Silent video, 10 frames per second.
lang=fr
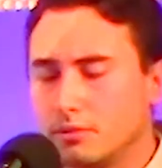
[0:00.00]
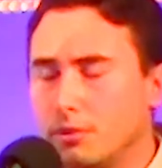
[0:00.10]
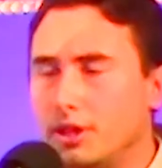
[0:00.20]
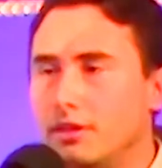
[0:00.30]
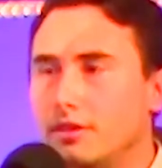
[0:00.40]

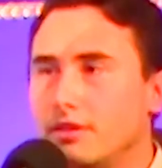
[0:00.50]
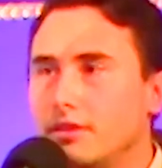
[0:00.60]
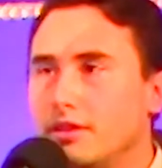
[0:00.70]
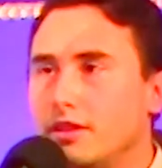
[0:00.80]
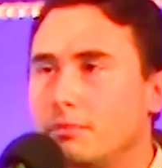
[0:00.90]
Oui.
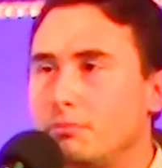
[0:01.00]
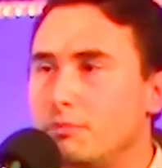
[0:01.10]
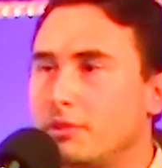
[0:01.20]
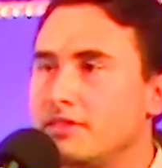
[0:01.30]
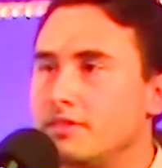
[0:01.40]
Et
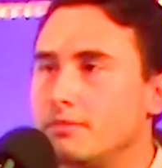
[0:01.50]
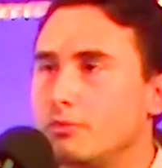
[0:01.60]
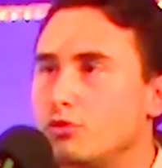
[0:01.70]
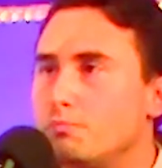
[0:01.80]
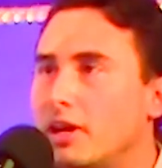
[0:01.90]
plus
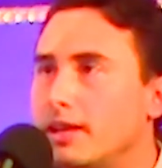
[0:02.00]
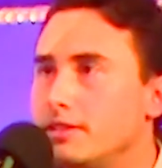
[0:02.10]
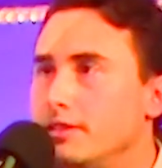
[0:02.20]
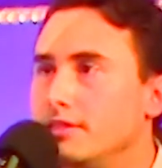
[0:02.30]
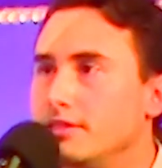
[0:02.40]
précisément du paradis.